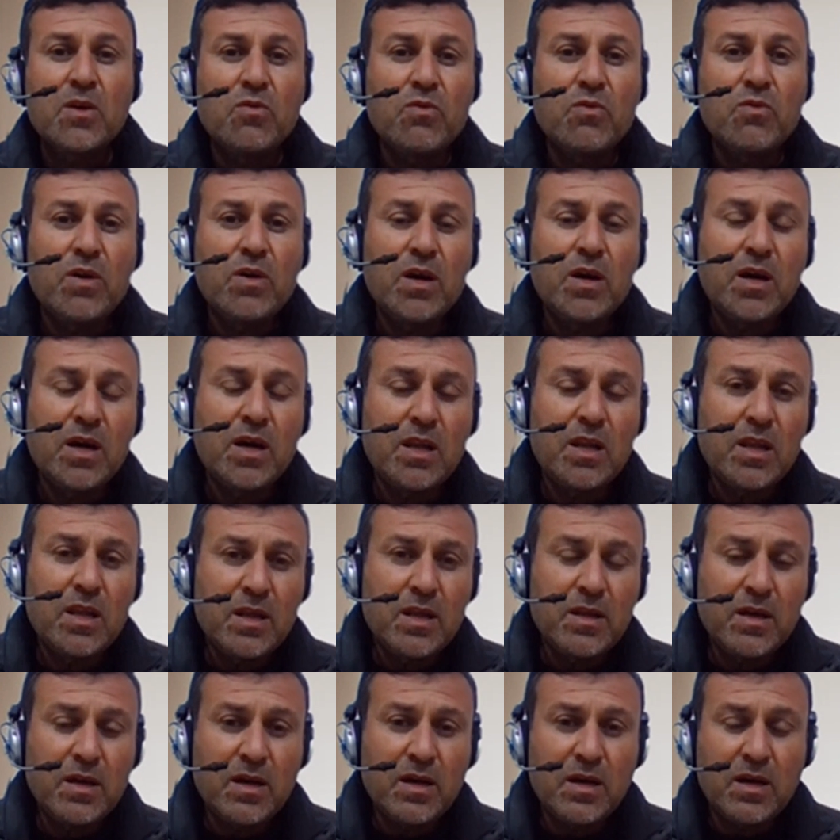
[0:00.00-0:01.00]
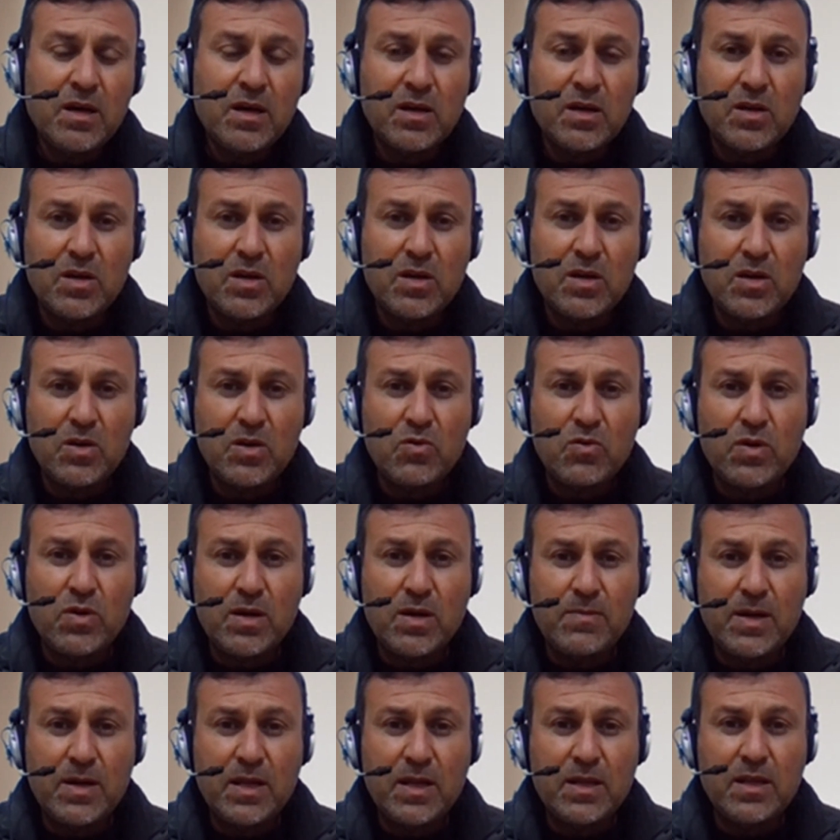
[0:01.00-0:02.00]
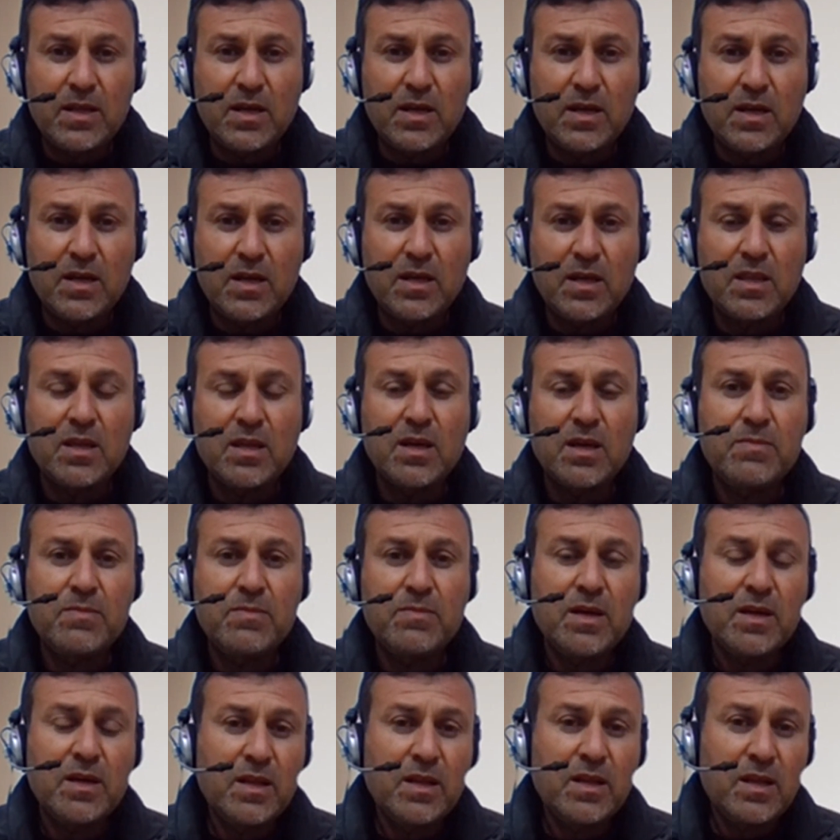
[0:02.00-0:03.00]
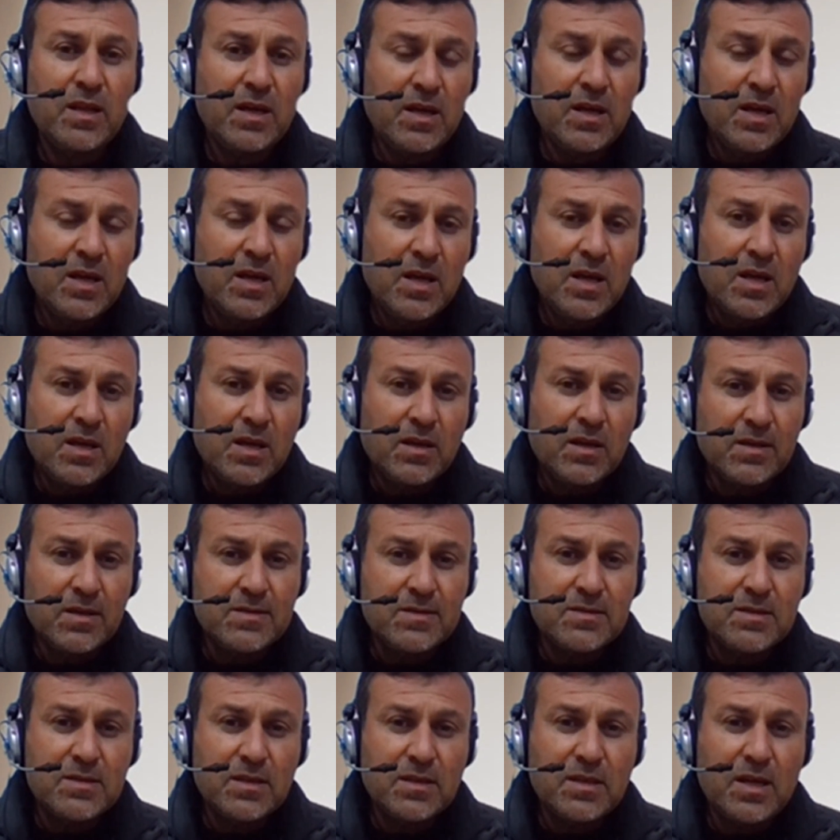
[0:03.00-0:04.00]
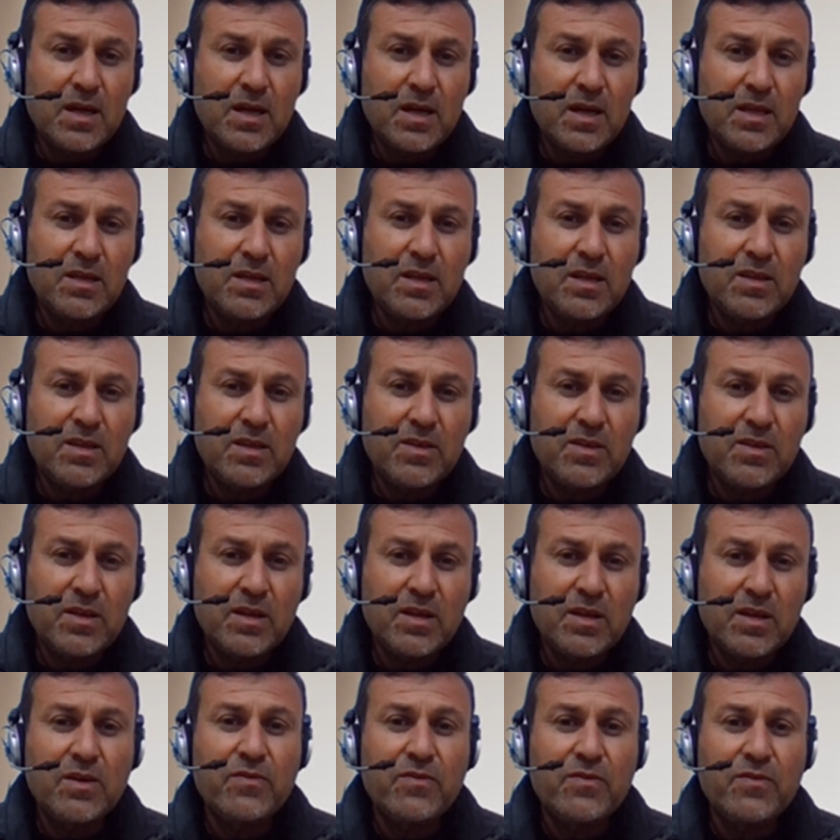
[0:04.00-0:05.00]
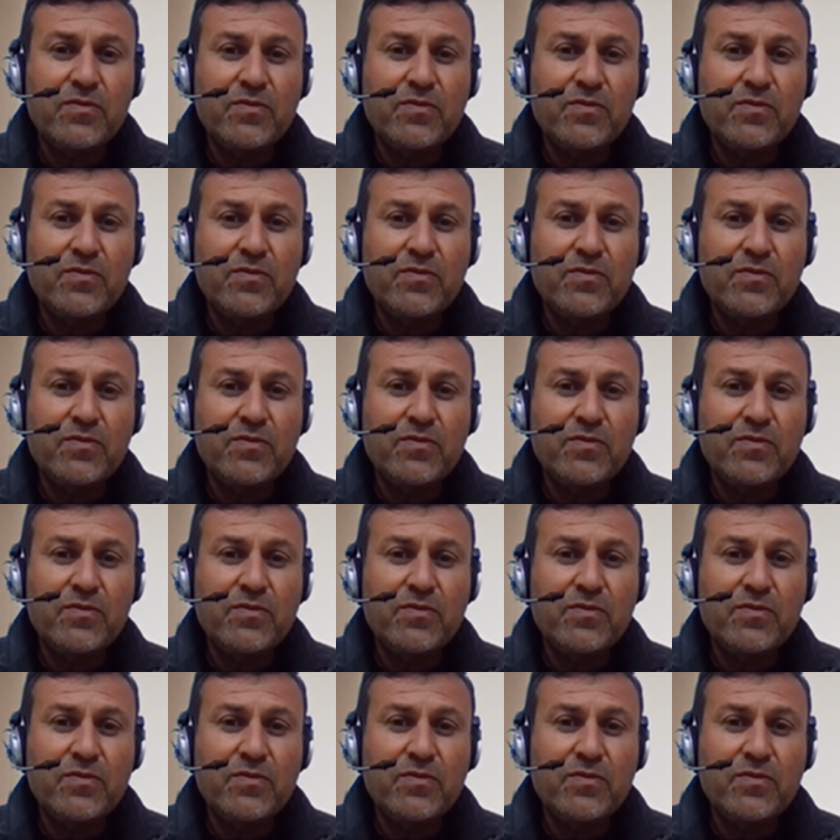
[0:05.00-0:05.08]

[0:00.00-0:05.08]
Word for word: والأنهار آه، وبعدها ذهبنا إلى نص يتحدث آه،